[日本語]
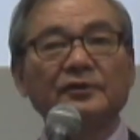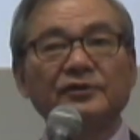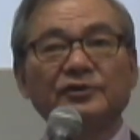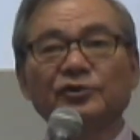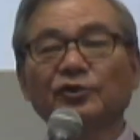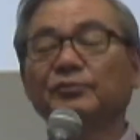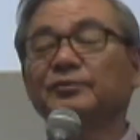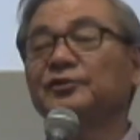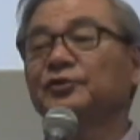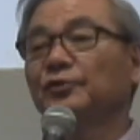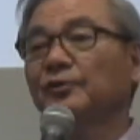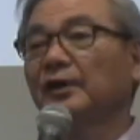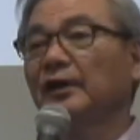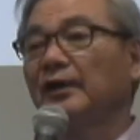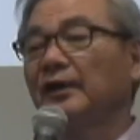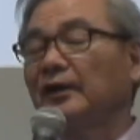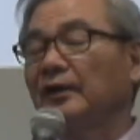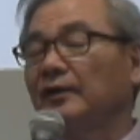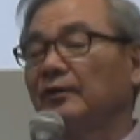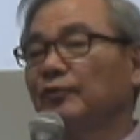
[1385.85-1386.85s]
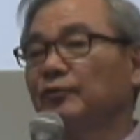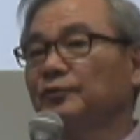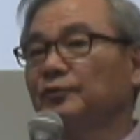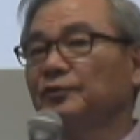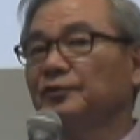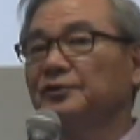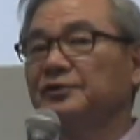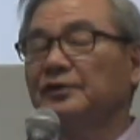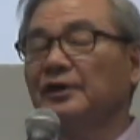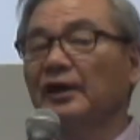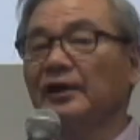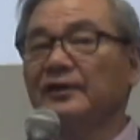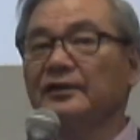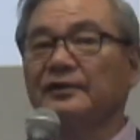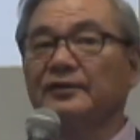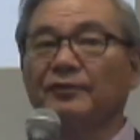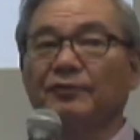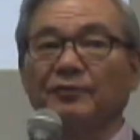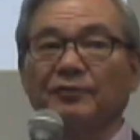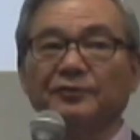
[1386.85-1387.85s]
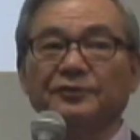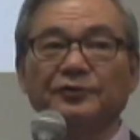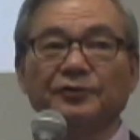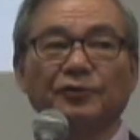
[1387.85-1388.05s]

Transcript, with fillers: 人々がこの光を